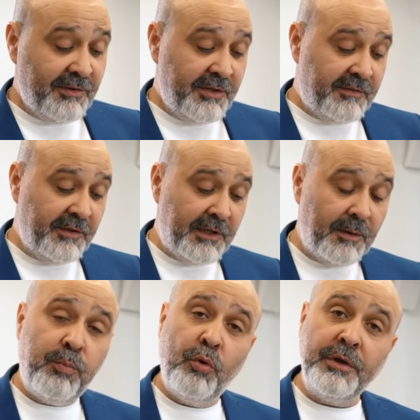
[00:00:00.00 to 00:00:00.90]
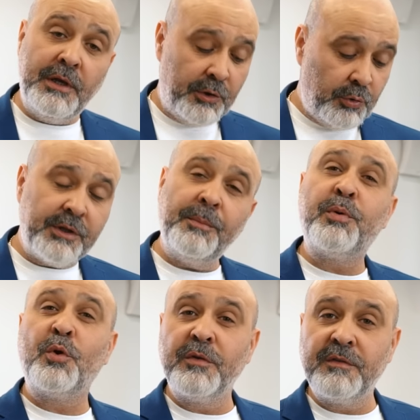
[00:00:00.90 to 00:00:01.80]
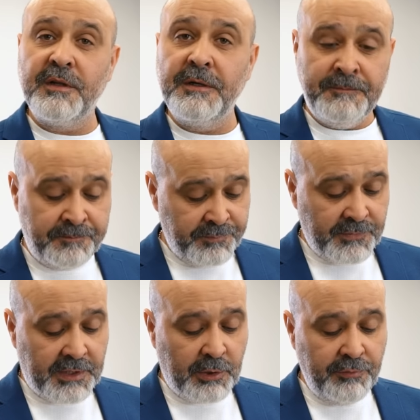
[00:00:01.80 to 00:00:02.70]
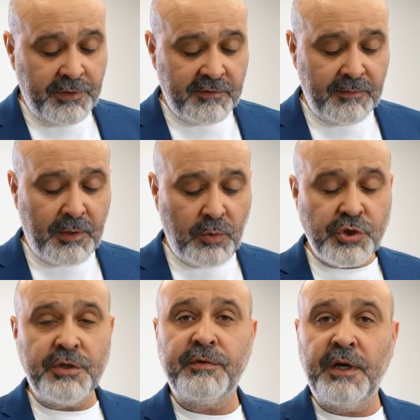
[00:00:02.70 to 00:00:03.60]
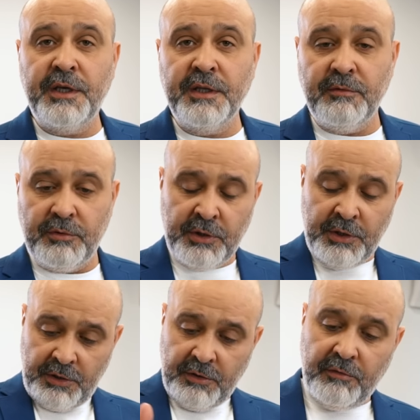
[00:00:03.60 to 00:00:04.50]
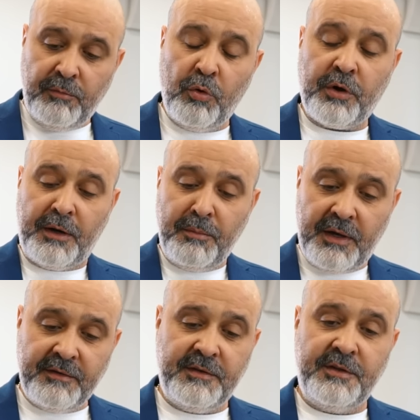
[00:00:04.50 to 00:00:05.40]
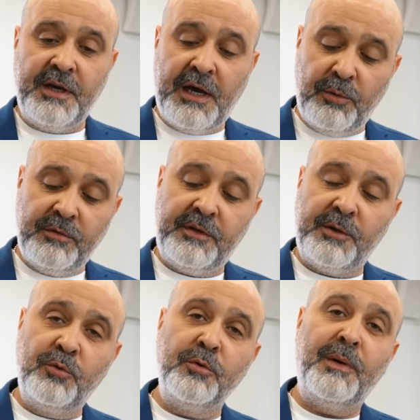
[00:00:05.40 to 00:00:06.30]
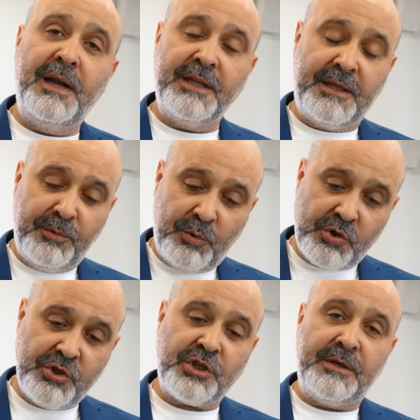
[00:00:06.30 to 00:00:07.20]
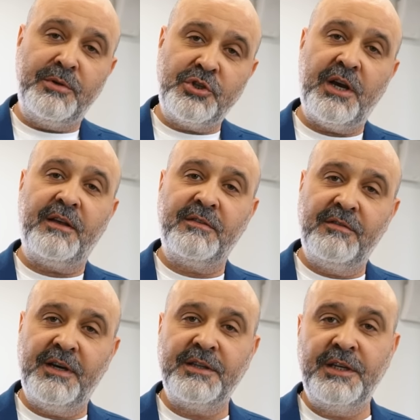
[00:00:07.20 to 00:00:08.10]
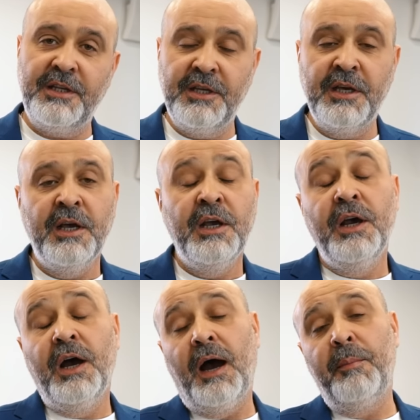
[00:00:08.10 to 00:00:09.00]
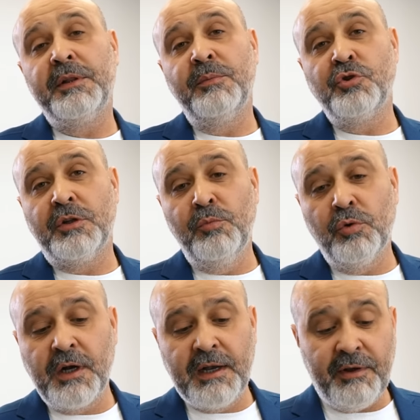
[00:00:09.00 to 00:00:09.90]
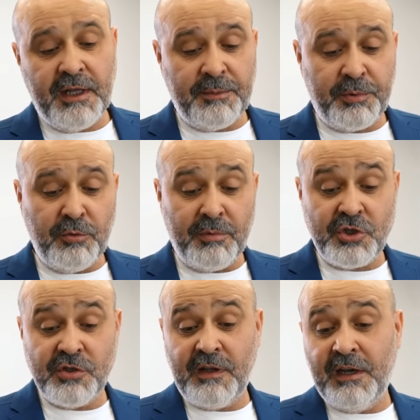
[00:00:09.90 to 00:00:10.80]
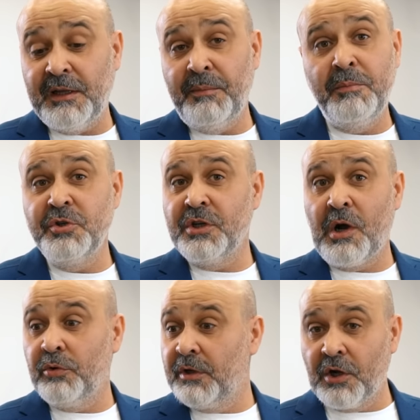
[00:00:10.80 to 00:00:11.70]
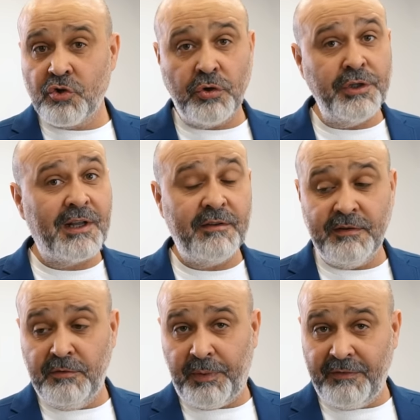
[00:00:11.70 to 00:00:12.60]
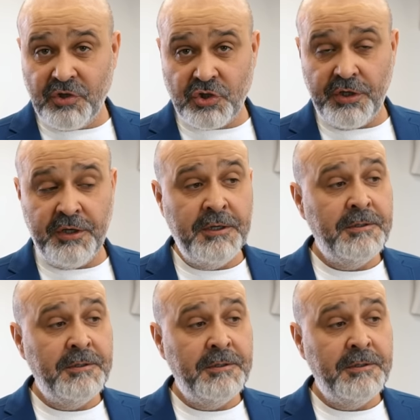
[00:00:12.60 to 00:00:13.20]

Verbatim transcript: вы действительно поняли, то это просто. Когда вы видите заморочки какие-то вот в мокрой масти тянут, стригут маленькими ножничками час, два, три, об этом что-то много говорят, а потом расчесали, а там обычный какой-то горшок некрасивый, провисший.